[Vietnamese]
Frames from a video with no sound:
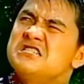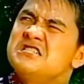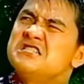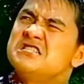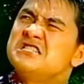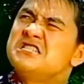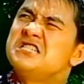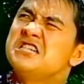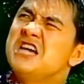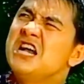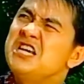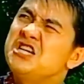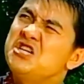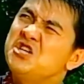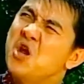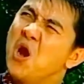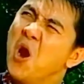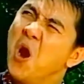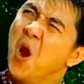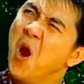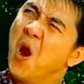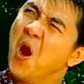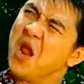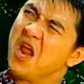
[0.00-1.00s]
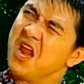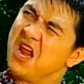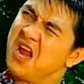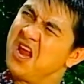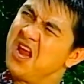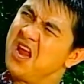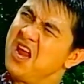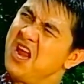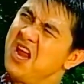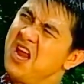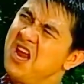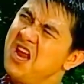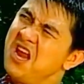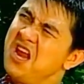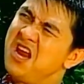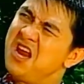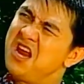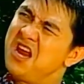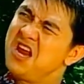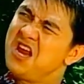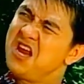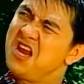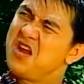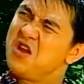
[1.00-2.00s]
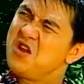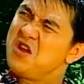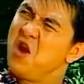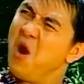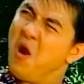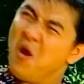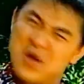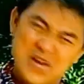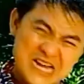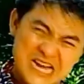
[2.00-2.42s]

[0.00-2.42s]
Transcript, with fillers: gì hết rồi? Hết là thế